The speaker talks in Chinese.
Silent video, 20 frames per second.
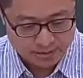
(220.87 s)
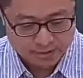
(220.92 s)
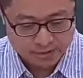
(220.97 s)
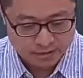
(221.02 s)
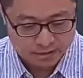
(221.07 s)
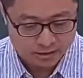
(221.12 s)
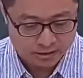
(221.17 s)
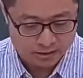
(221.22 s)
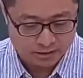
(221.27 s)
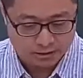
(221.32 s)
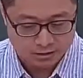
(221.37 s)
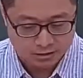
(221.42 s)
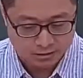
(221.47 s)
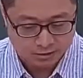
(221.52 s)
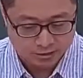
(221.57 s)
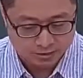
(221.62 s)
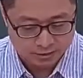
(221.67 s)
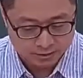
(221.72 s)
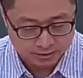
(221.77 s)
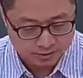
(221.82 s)
看一下十
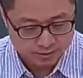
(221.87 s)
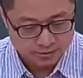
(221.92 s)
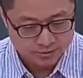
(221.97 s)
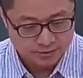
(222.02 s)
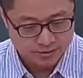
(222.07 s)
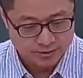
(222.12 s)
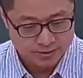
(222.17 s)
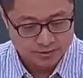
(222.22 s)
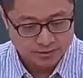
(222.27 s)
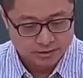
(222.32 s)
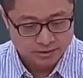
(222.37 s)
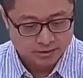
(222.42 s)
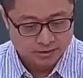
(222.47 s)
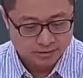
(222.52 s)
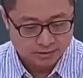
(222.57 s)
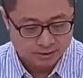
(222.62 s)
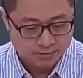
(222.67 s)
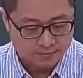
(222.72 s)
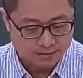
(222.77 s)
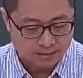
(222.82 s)
二页，
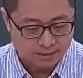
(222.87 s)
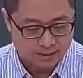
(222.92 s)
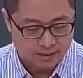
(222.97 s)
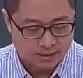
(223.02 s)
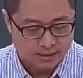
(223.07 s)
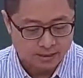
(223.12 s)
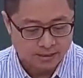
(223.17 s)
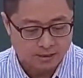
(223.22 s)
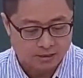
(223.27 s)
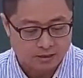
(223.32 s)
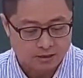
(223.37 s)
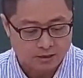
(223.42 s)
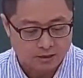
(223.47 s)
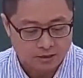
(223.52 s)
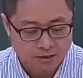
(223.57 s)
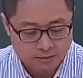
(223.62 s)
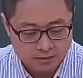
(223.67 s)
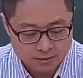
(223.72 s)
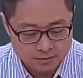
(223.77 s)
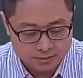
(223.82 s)
你把
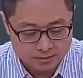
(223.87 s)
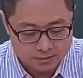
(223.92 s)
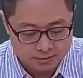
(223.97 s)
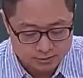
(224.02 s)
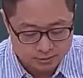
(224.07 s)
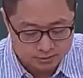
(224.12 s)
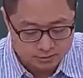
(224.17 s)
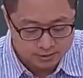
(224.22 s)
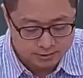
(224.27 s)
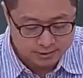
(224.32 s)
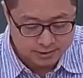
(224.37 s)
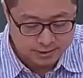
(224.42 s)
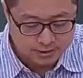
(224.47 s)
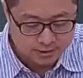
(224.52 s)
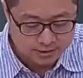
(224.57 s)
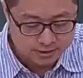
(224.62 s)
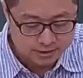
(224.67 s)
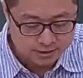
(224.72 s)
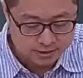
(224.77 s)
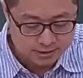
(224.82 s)
四
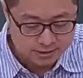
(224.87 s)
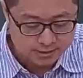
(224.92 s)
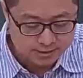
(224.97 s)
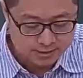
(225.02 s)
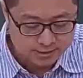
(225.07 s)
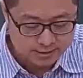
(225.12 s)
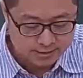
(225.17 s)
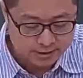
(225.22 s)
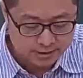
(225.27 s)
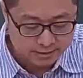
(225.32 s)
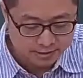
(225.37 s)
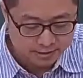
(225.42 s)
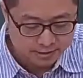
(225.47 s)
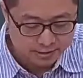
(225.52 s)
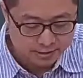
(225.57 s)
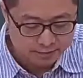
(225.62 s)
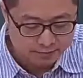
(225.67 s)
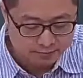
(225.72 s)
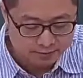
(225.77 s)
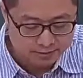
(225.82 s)
三二一再加
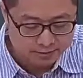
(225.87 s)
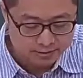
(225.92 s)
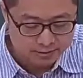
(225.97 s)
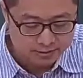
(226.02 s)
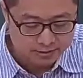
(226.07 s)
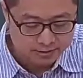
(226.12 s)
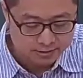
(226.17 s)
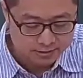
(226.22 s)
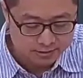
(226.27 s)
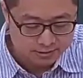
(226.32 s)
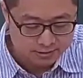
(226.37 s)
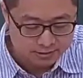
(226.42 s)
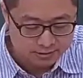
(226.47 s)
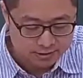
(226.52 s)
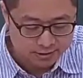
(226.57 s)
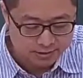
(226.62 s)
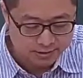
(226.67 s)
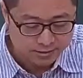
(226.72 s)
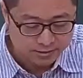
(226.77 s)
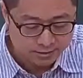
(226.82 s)
上一，变成
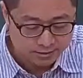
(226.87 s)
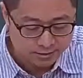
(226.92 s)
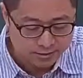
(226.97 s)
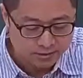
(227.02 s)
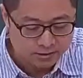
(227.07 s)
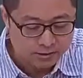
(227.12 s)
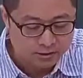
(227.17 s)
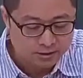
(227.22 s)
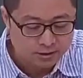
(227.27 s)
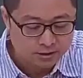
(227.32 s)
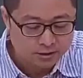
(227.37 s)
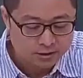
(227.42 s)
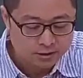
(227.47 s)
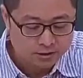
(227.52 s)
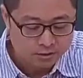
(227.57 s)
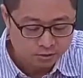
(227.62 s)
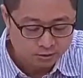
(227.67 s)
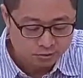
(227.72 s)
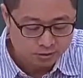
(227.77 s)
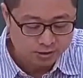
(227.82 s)
四三二二，
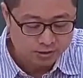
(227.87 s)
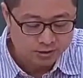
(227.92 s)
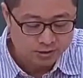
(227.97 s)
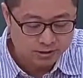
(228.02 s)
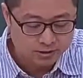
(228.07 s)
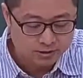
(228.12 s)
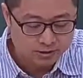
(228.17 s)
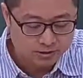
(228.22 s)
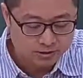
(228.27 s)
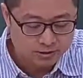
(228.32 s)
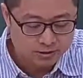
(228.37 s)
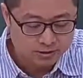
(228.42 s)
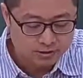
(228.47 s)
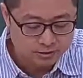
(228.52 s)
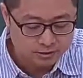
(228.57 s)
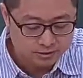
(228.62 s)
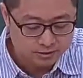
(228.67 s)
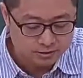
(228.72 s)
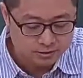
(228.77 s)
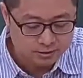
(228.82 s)
所以这
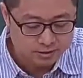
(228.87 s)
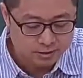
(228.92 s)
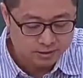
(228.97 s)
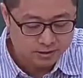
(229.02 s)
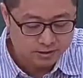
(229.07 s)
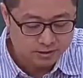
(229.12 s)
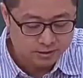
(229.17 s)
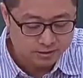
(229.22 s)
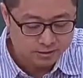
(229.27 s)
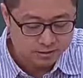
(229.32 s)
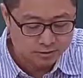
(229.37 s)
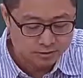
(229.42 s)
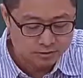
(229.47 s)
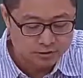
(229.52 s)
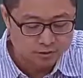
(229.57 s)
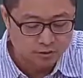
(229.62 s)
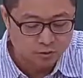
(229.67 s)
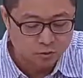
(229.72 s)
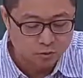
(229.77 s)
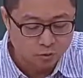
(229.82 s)
个四三二二
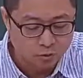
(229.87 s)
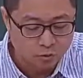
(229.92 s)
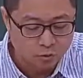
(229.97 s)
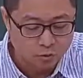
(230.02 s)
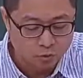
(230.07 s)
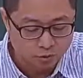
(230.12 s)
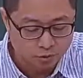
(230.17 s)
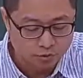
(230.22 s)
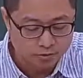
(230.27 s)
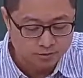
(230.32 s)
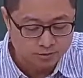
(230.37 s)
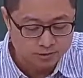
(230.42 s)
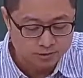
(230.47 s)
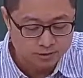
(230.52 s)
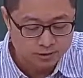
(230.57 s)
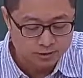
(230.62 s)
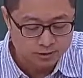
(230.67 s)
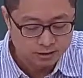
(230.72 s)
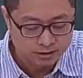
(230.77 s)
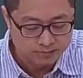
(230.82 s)
就是五
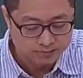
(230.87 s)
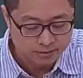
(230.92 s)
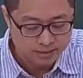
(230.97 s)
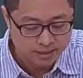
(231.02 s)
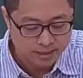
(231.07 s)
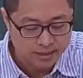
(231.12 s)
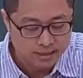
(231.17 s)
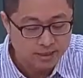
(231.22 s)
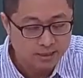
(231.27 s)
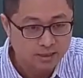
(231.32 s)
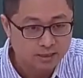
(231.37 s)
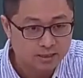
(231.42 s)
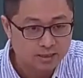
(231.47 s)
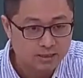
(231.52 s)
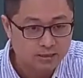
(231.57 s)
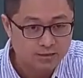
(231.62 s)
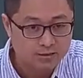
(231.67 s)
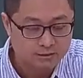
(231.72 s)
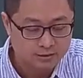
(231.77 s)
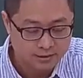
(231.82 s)
六七八，
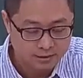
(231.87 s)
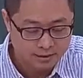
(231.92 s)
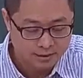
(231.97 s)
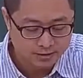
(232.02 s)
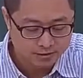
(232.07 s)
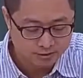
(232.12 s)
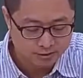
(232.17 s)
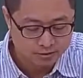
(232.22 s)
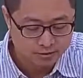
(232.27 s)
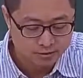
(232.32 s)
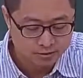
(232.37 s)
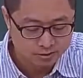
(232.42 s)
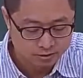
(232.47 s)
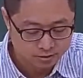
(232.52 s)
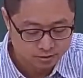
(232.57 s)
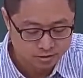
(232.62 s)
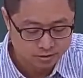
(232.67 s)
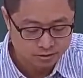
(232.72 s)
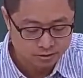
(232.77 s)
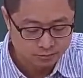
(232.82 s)
它的
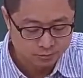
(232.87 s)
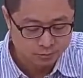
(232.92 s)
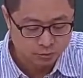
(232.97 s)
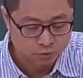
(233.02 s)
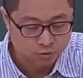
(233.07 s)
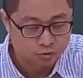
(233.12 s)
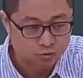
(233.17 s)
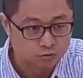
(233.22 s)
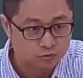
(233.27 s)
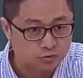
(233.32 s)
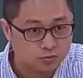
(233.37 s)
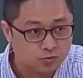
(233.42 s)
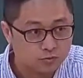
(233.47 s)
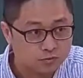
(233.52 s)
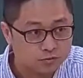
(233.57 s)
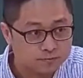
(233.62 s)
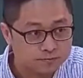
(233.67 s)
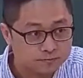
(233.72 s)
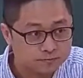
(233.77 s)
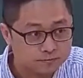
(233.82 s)
十补
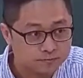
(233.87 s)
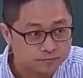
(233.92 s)
数，